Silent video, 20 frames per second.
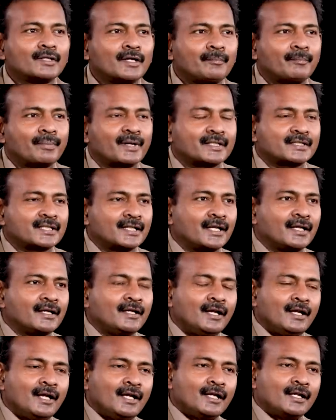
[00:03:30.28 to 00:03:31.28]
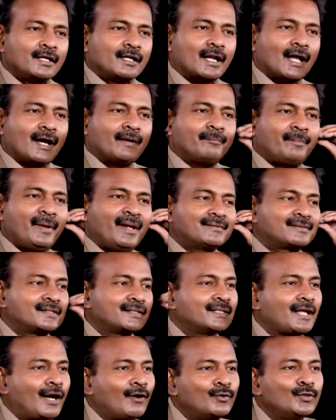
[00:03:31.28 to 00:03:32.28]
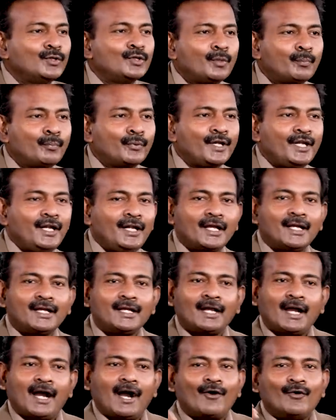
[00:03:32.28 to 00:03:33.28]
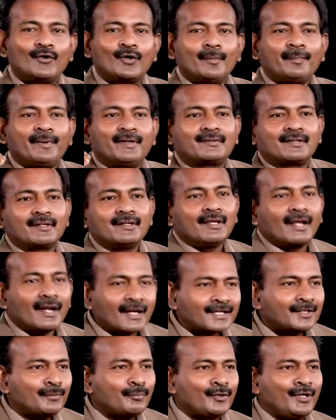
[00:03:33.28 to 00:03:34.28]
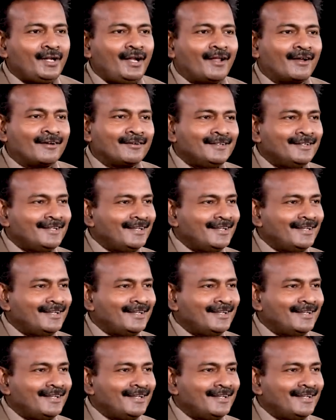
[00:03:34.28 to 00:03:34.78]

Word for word: மொதல் பிரச்சனை நான் பேசுறது அவங்களுக்கு புரியல அவங்க பேசுறது எனக்கு புரியல